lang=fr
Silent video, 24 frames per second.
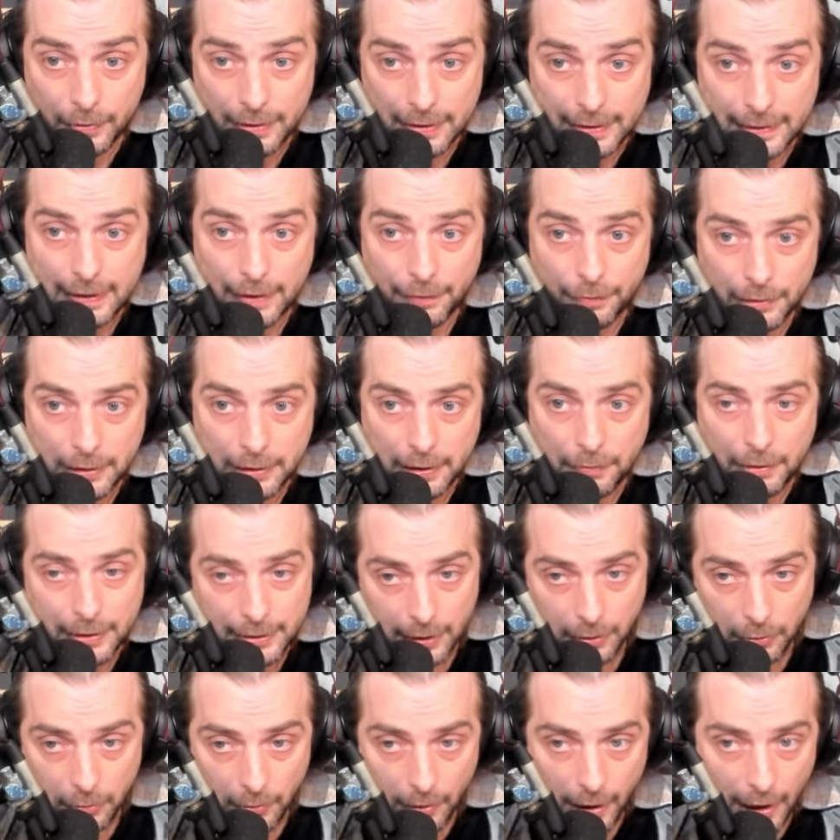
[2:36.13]
ce qu'il faut savoir,
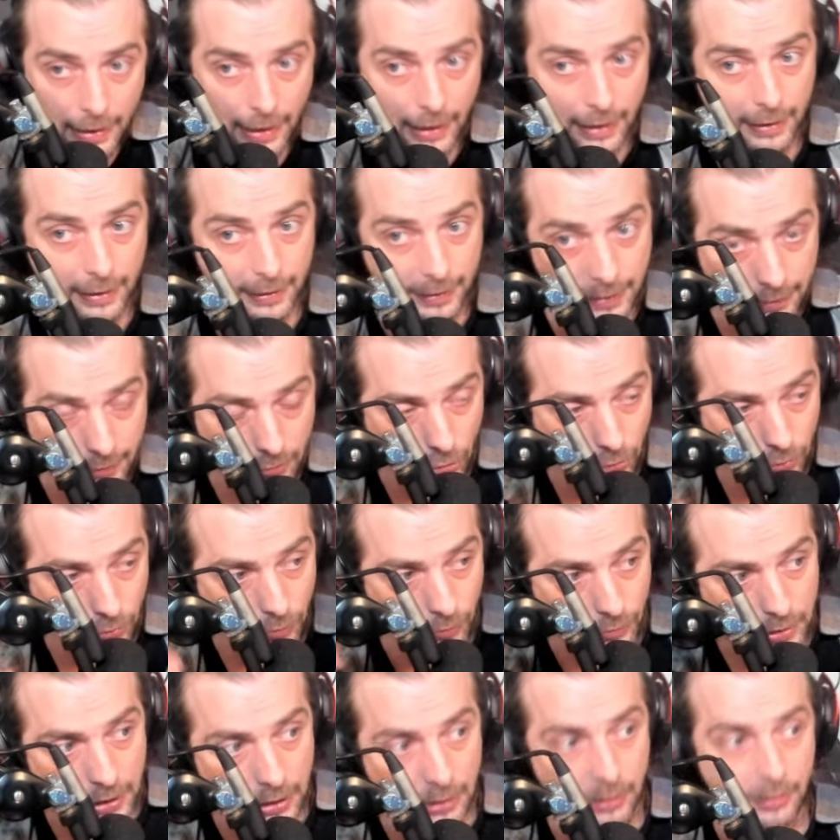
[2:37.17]
c'est qu'elle a un heal sur son
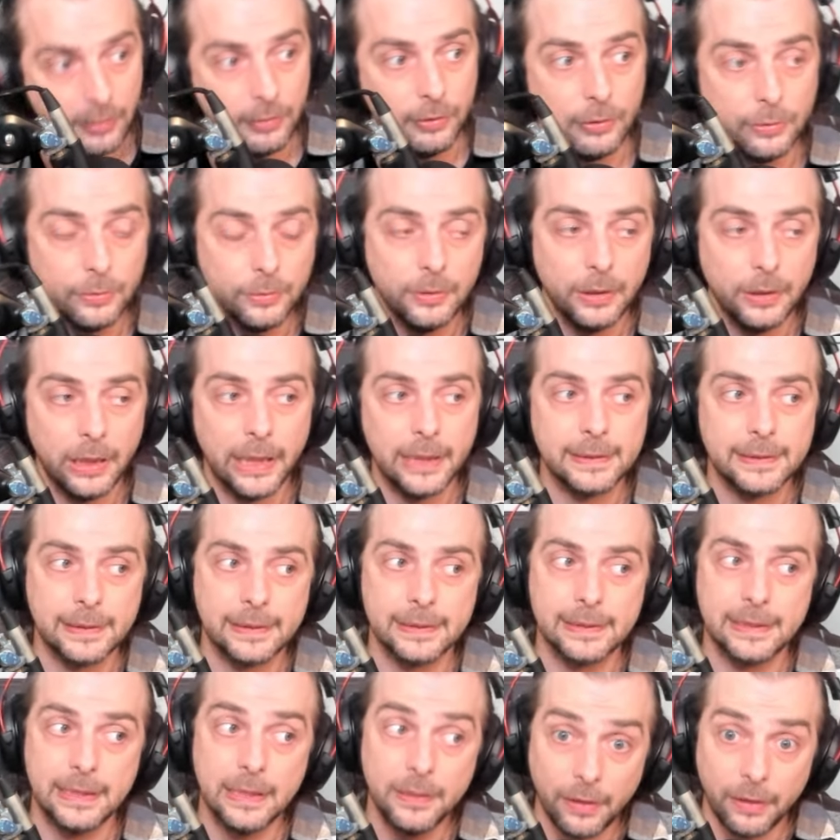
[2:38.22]
skill 2, et c'est
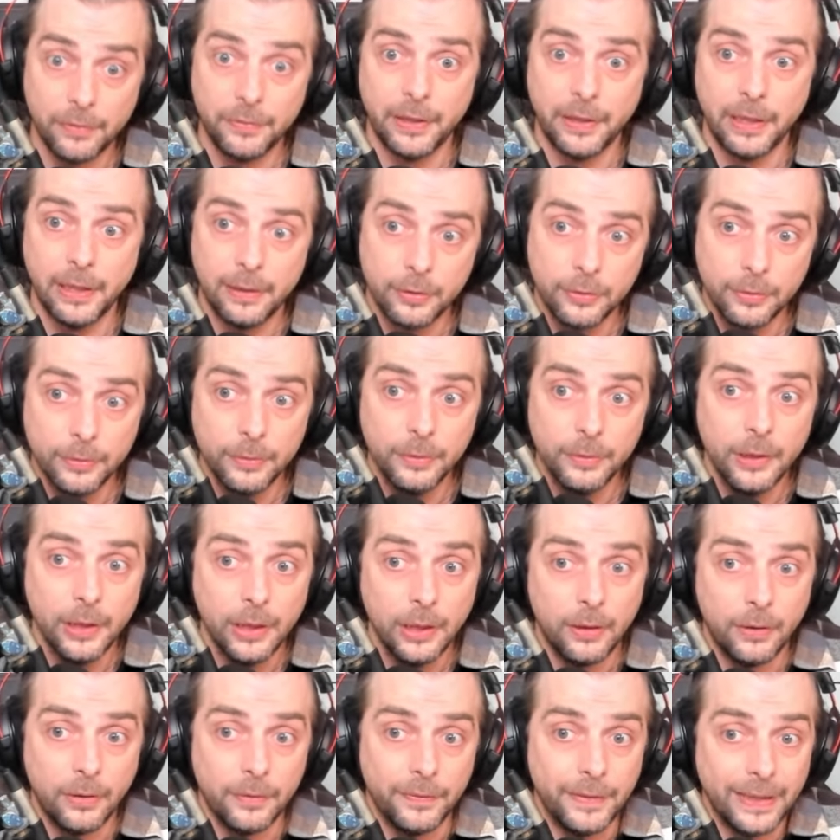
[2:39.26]
ce qui va faire que,
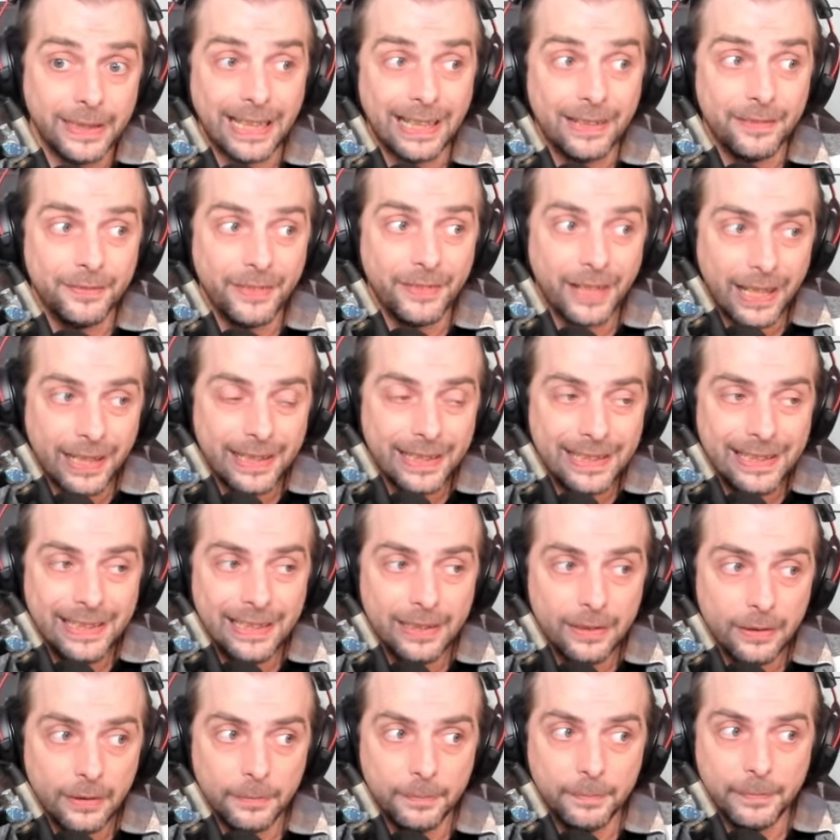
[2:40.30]
en fait, elle va
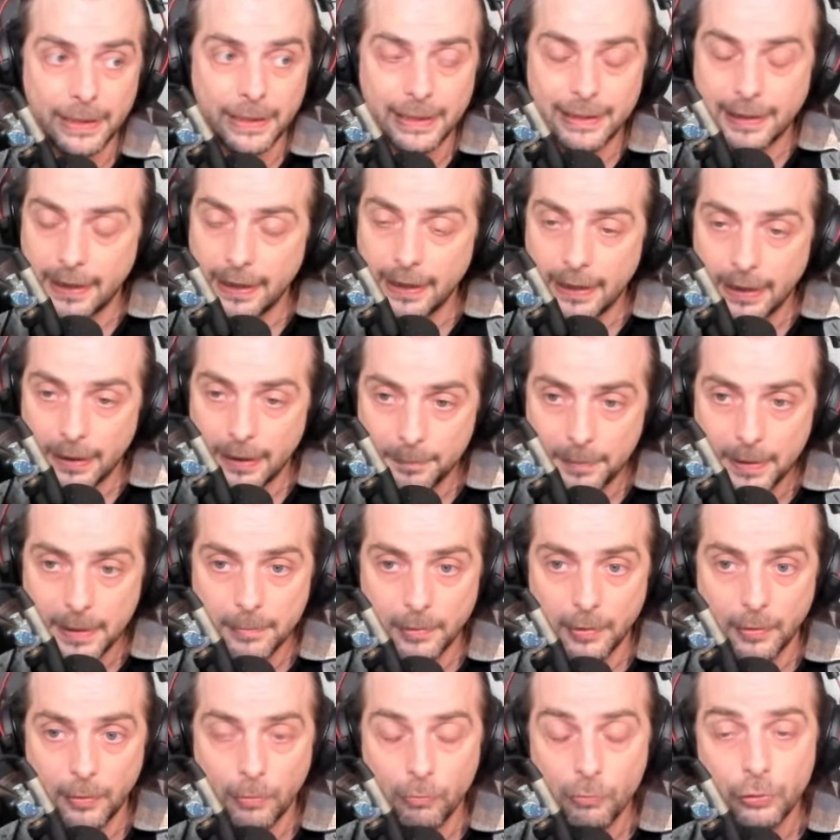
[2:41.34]
heal, mais très
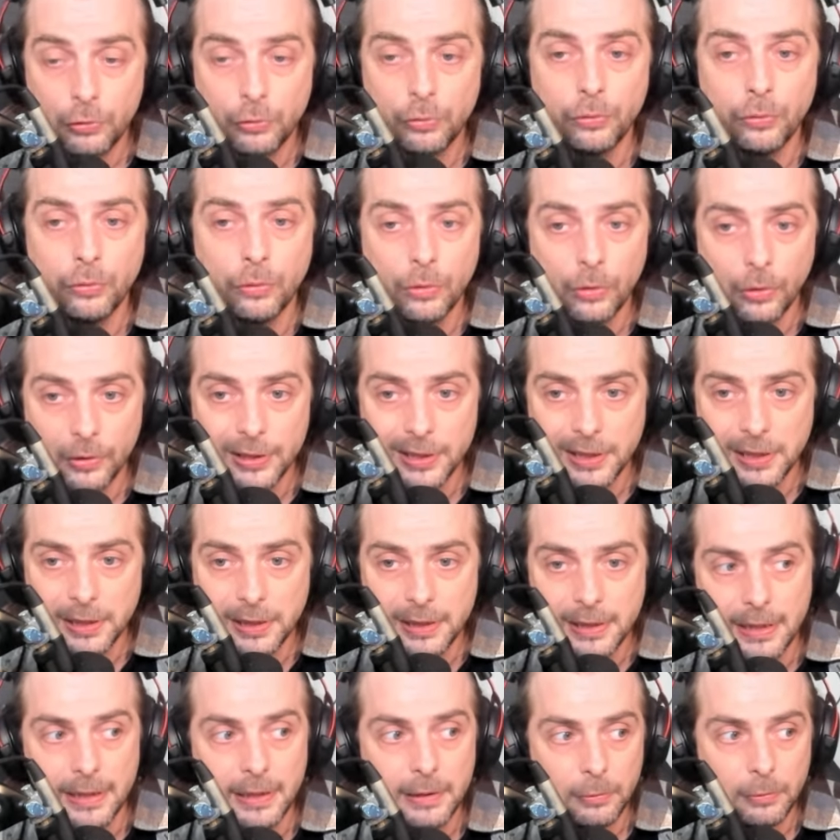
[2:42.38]
rapidement, au-dessus de Gloxy,
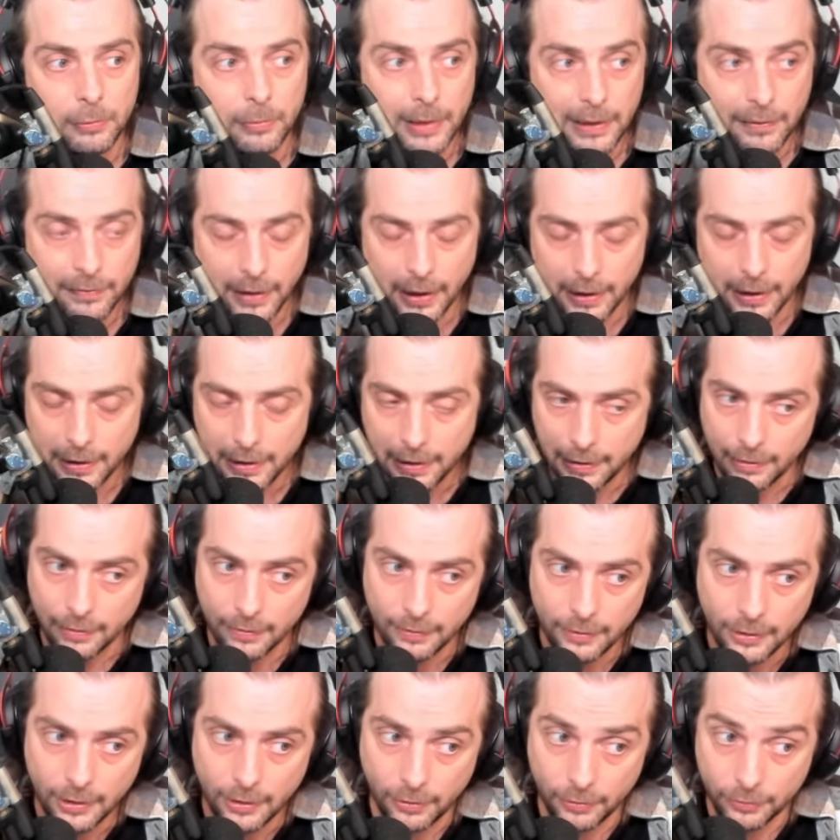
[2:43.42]
qui lui va heal
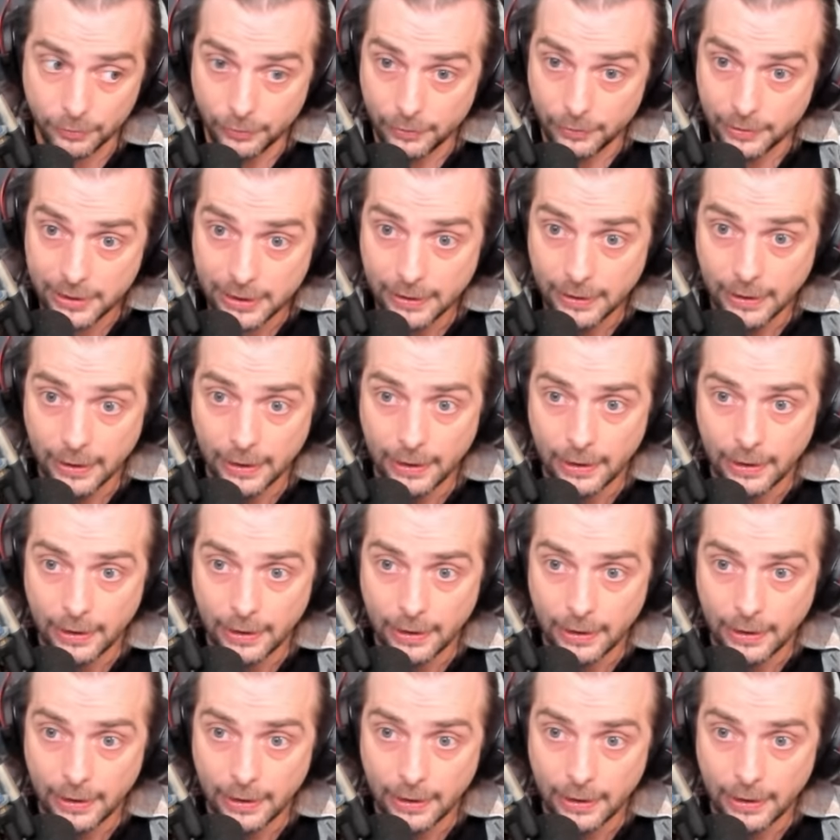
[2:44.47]
en ulti.